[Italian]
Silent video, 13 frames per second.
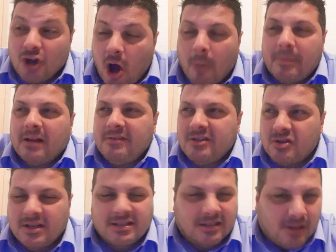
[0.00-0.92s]
No,
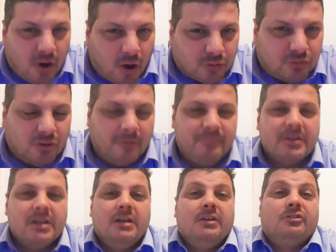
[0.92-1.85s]
previsionisti di lotto
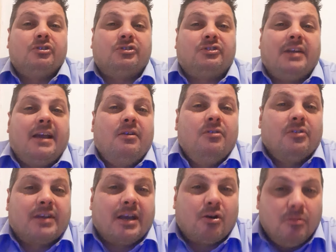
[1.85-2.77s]

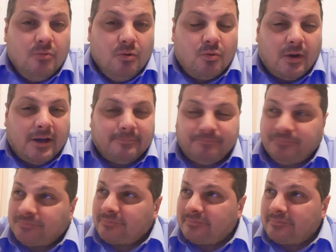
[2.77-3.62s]
sostengono che comunque...